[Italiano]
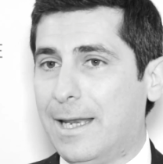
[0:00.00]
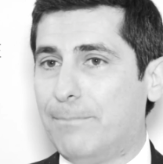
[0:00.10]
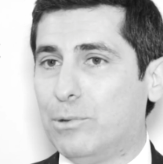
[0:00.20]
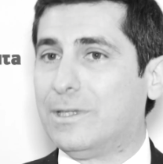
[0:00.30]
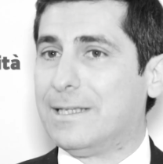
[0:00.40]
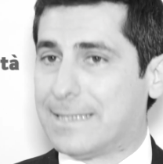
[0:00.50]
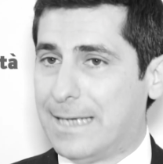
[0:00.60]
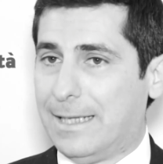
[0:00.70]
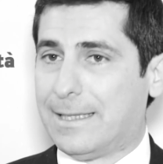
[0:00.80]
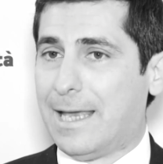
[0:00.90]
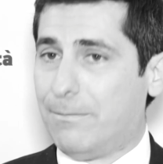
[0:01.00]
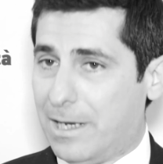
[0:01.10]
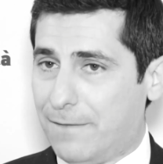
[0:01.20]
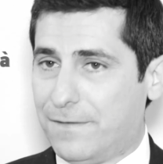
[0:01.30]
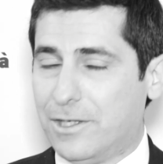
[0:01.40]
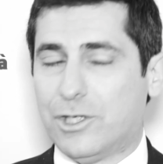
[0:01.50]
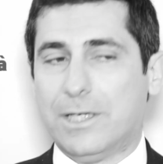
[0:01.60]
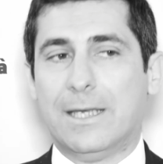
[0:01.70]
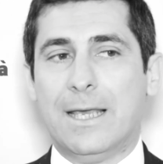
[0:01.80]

le potenzialità e i benefici